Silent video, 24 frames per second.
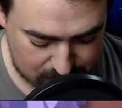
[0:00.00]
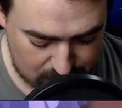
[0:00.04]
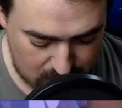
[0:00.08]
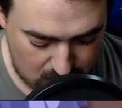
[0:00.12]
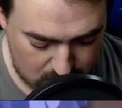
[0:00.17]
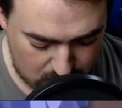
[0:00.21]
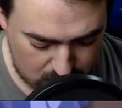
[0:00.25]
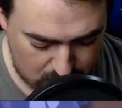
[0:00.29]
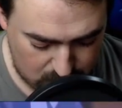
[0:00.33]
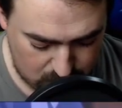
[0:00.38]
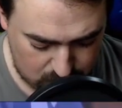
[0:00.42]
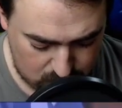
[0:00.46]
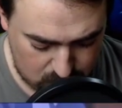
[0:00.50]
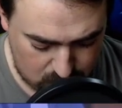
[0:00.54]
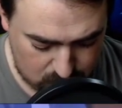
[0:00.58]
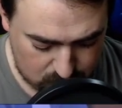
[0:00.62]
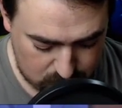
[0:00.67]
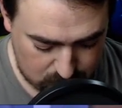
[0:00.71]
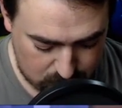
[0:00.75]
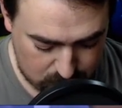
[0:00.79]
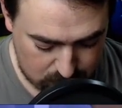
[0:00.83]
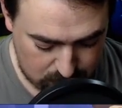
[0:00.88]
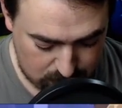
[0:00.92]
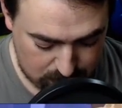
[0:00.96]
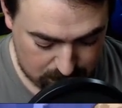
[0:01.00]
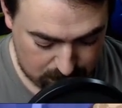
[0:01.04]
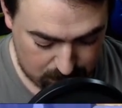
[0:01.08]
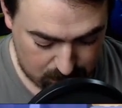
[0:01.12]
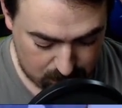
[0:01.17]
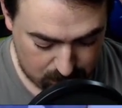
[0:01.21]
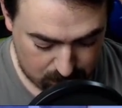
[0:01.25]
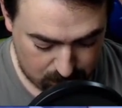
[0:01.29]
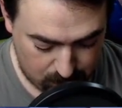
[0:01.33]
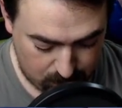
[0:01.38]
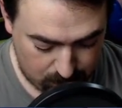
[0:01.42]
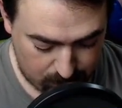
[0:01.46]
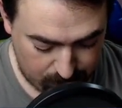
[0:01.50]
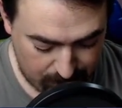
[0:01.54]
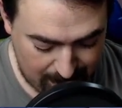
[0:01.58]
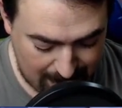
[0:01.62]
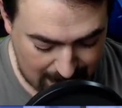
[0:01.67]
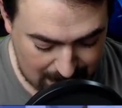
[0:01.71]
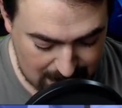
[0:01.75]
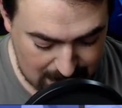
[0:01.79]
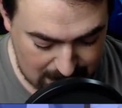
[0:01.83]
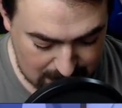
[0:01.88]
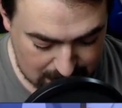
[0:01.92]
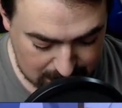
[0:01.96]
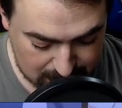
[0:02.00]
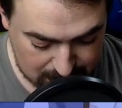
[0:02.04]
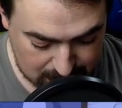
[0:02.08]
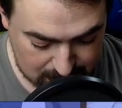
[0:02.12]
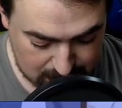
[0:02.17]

No, no, no, no. Vai!